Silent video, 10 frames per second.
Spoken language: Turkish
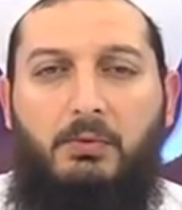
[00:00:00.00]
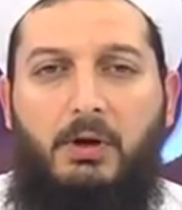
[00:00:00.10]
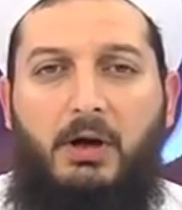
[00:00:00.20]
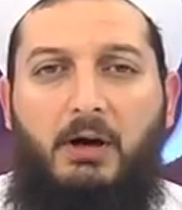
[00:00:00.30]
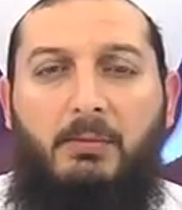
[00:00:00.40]

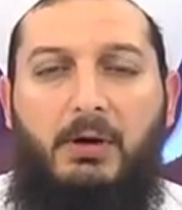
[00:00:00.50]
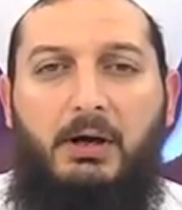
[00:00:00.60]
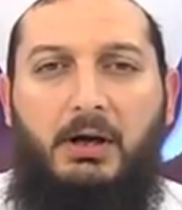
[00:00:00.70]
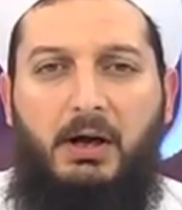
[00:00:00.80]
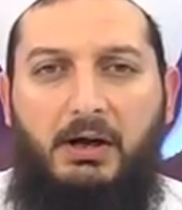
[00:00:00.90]
Ama
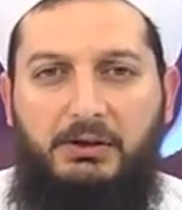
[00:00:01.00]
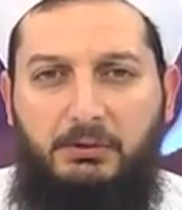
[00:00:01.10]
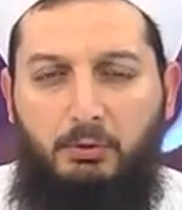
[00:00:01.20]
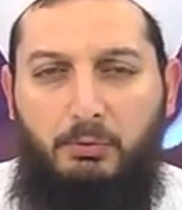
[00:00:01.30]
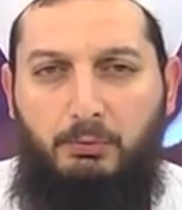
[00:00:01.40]
hangi
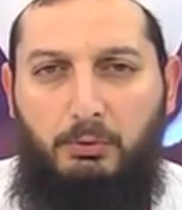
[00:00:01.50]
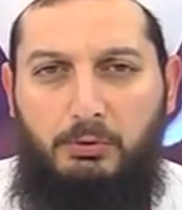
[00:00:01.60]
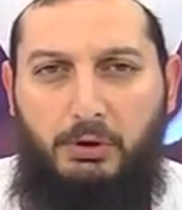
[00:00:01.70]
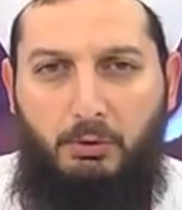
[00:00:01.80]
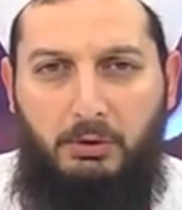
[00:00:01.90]
durumda
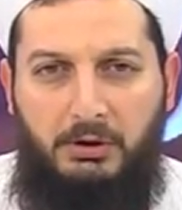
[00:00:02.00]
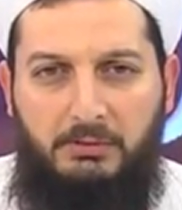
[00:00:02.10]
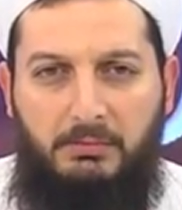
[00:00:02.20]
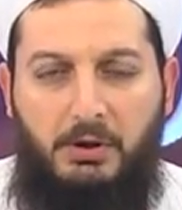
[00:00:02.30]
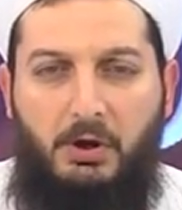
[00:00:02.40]
olursak olalım
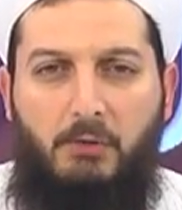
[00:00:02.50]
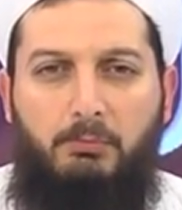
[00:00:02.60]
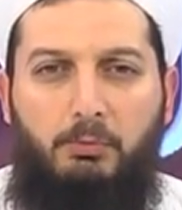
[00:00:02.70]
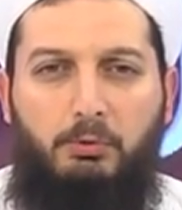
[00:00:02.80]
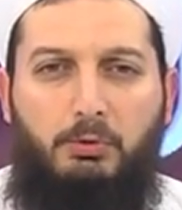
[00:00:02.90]

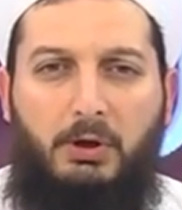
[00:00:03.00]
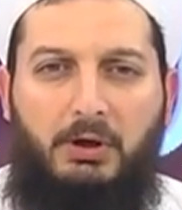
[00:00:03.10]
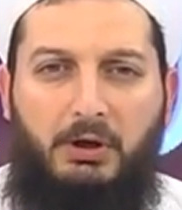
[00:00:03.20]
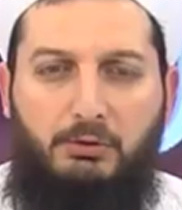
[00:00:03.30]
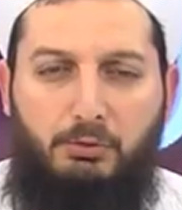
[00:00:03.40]

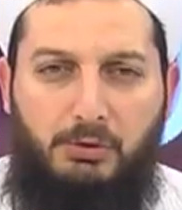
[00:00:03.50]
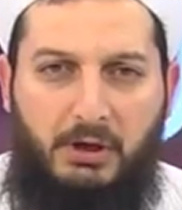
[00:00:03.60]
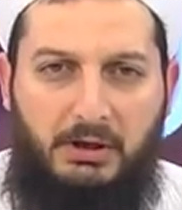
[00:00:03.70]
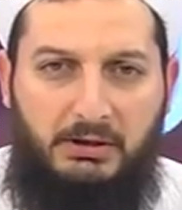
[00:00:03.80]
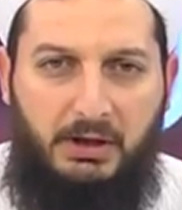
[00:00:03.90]
mutlaka şu
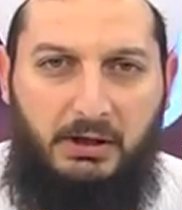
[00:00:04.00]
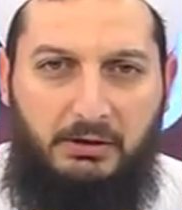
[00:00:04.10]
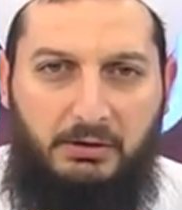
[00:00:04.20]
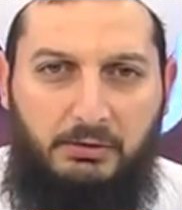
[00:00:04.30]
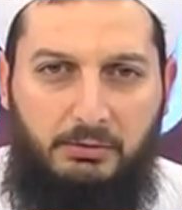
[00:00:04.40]
saatler,
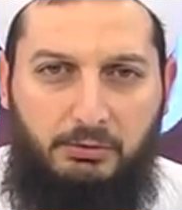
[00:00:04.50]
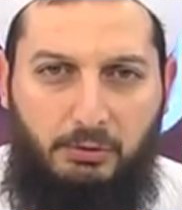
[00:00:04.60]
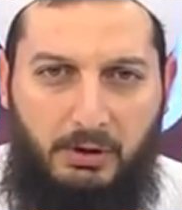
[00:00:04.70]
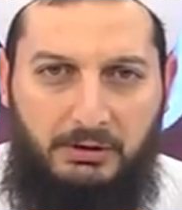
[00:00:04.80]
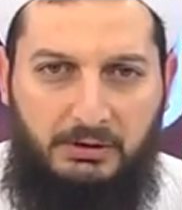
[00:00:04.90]
şu
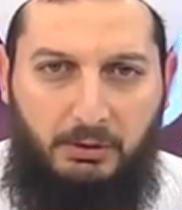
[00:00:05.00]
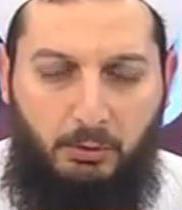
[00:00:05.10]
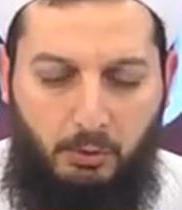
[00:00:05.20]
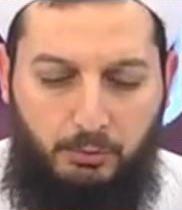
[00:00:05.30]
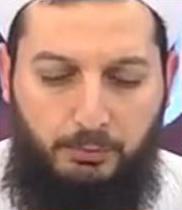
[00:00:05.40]
anda
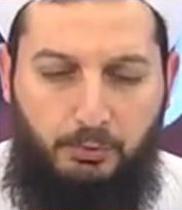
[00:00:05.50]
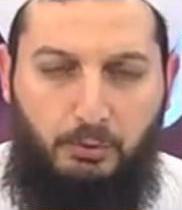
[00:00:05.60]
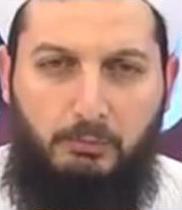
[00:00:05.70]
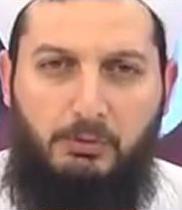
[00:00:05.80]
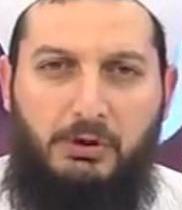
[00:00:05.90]
konuşmuş
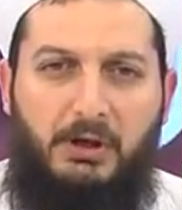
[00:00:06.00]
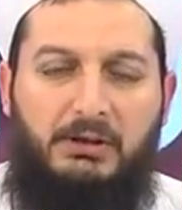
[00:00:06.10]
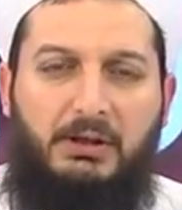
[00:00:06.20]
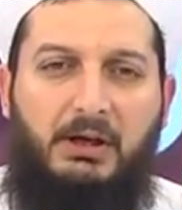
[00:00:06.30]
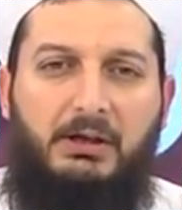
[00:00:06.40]
olduğumuz
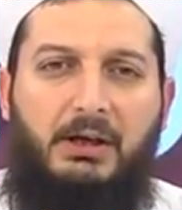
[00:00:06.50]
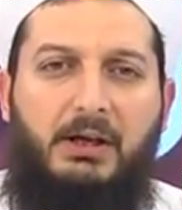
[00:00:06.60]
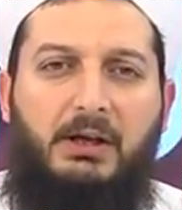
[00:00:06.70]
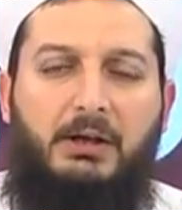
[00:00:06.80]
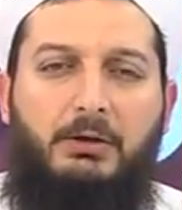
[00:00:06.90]
saatler
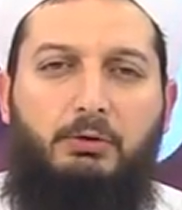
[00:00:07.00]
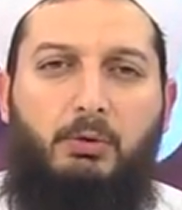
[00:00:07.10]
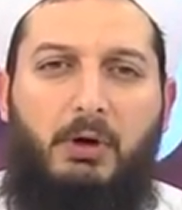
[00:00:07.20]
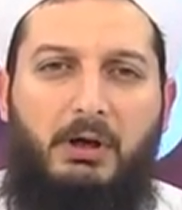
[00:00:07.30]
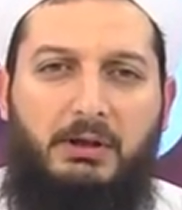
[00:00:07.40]

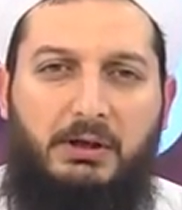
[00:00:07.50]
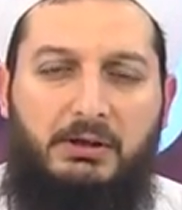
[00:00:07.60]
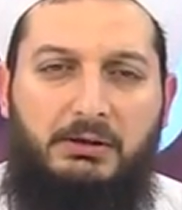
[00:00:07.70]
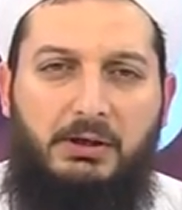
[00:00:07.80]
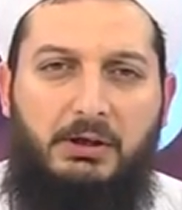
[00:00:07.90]

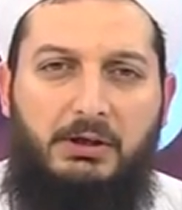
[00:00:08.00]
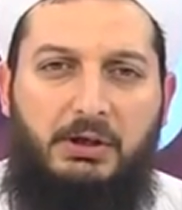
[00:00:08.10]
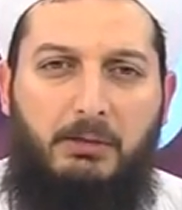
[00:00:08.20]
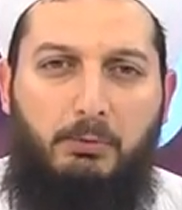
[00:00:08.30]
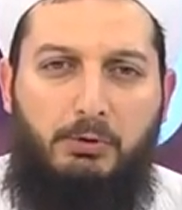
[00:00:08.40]
duaların
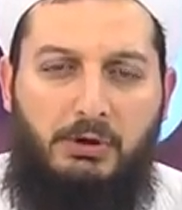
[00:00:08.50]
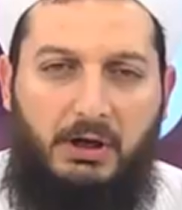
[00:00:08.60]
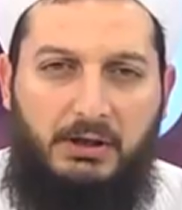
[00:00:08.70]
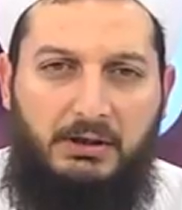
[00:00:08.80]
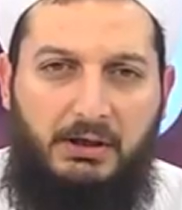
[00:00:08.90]
kabul
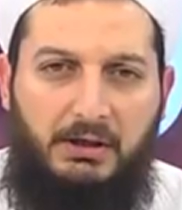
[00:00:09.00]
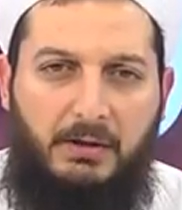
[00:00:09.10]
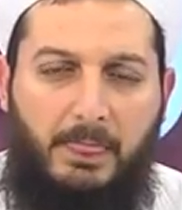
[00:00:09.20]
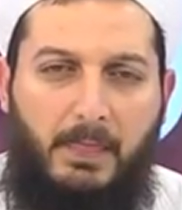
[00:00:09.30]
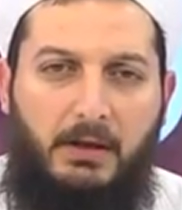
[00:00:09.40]
saatleri,
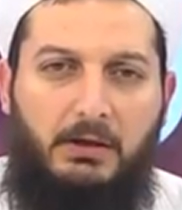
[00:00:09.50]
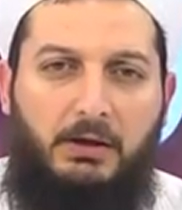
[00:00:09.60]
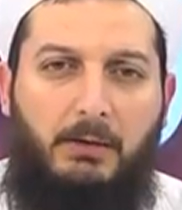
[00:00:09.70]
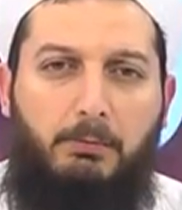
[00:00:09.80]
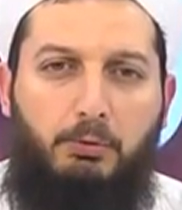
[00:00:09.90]

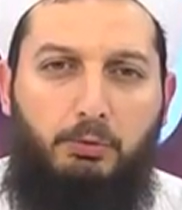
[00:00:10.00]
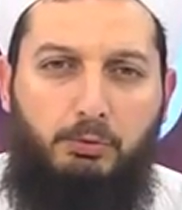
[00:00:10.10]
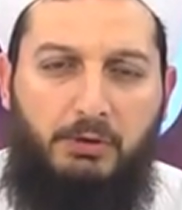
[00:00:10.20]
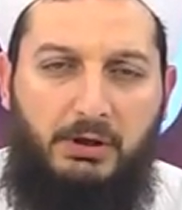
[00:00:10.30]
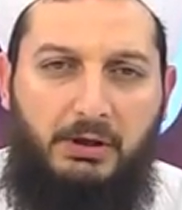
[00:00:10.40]
kabul
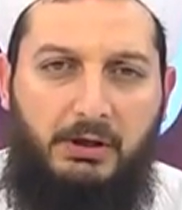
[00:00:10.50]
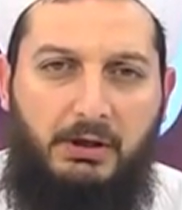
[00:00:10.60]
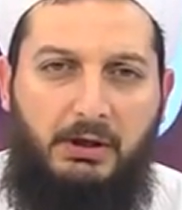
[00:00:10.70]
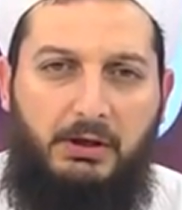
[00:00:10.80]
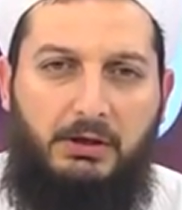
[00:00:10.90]
günleri,
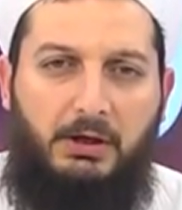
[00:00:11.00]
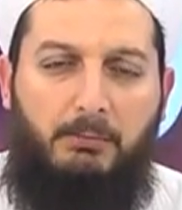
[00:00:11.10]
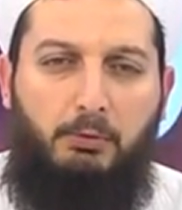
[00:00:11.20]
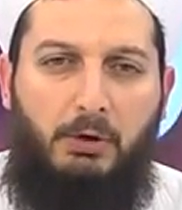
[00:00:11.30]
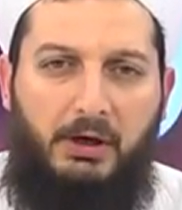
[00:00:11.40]

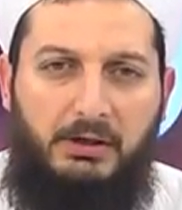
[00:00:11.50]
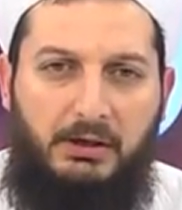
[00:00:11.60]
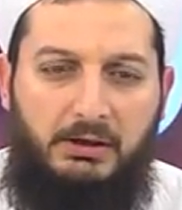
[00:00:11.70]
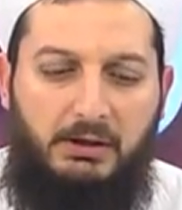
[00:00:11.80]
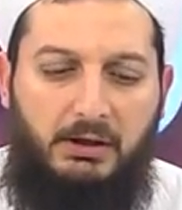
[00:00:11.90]
kabul
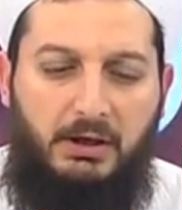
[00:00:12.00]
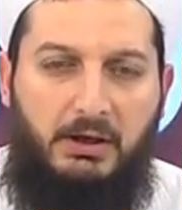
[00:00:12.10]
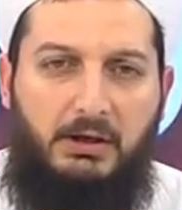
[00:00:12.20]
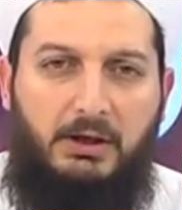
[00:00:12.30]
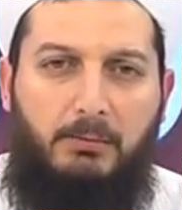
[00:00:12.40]
ayları,
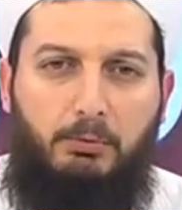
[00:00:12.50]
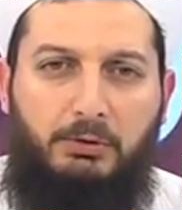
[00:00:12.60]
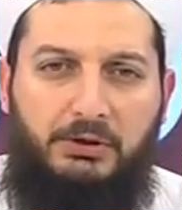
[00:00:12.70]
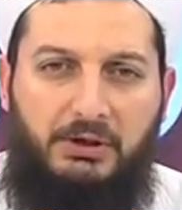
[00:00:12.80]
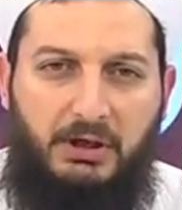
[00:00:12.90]
kabul
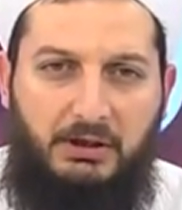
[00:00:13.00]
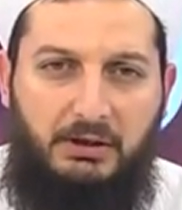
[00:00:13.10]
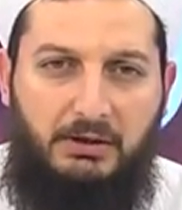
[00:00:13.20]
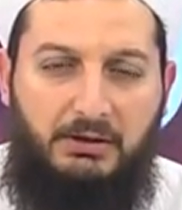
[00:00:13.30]
dakikaları,